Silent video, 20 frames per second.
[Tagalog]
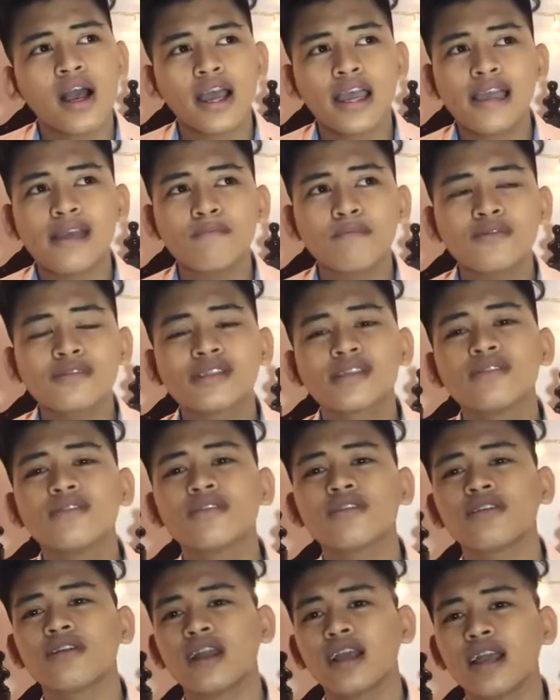kaya po
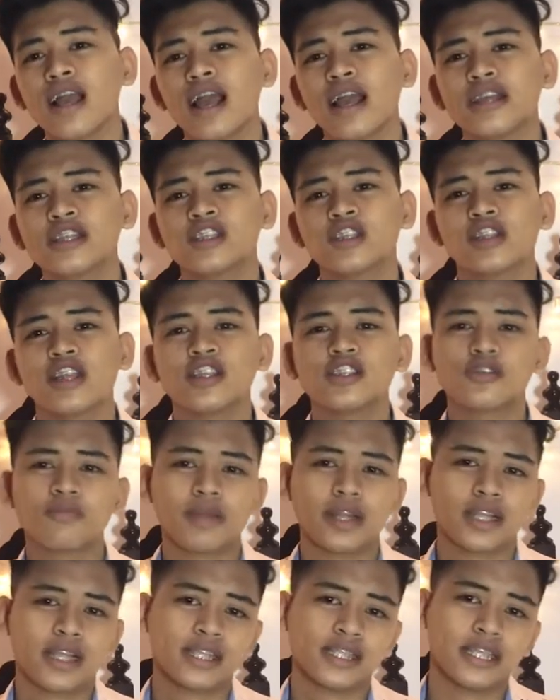siguro
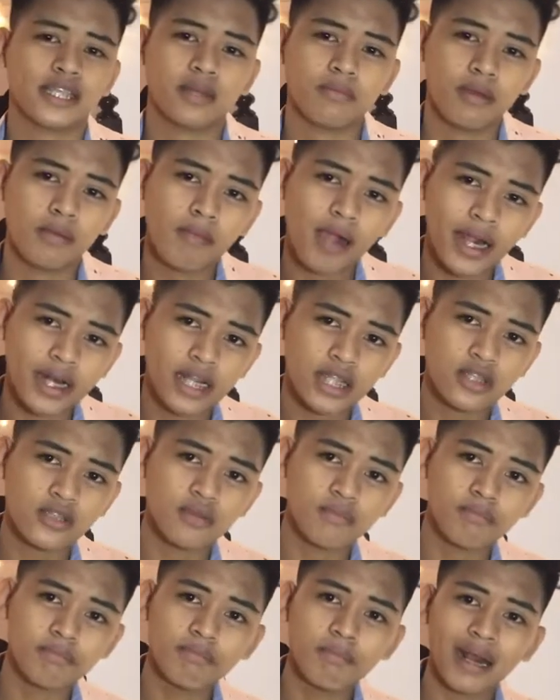nagkaka-stretch mark kasi nababanat
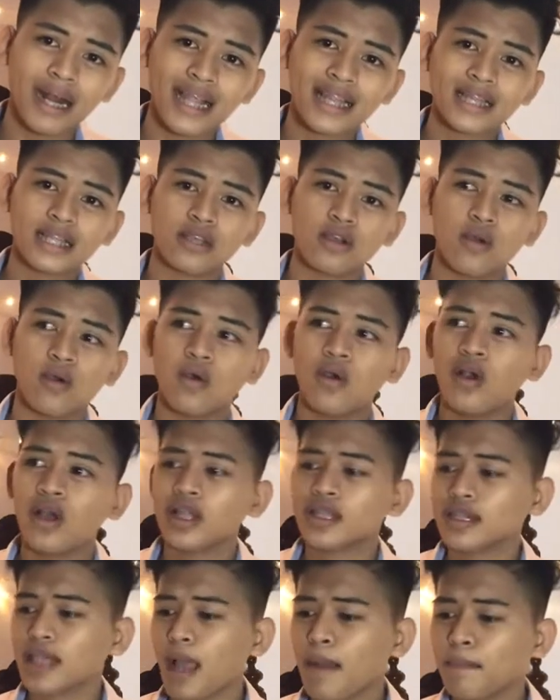yung balat ko,
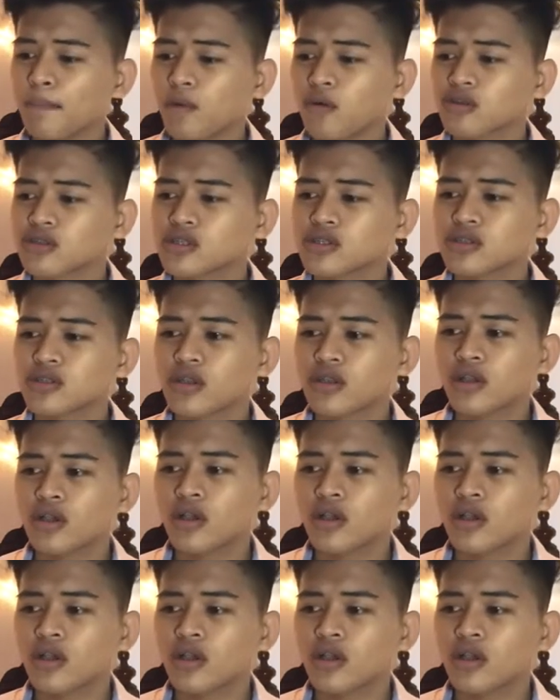tapos